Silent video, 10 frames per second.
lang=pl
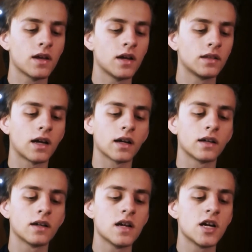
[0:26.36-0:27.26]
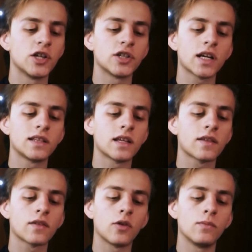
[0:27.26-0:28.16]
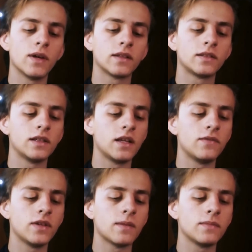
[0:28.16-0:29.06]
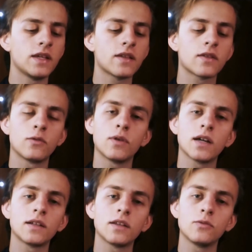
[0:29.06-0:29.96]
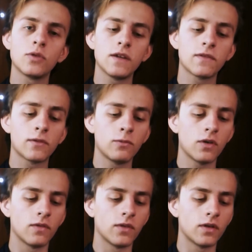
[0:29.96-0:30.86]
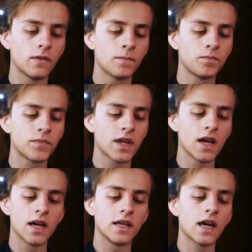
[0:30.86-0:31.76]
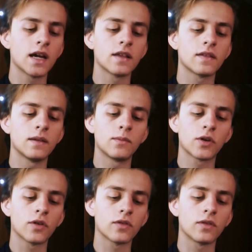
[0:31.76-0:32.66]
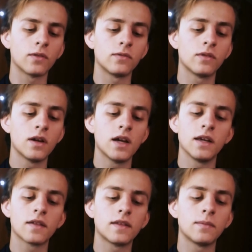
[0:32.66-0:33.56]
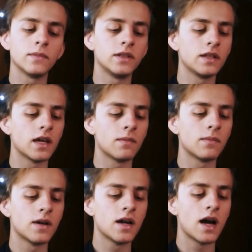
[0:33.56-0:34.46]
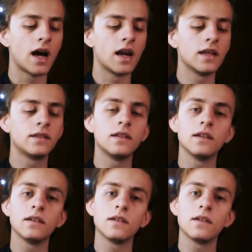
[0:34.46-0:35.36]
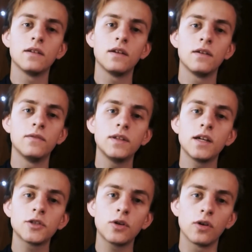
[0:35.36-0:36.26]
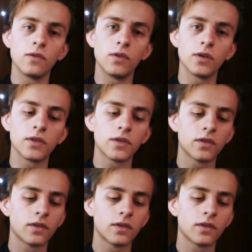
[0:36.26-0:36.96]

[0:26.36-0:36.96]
Tak, żadna z kobiet, tyle wiem, nie składa dłoni w słowo. Ja jestem rosą, jestem dniem, ale ty wydasz owoc.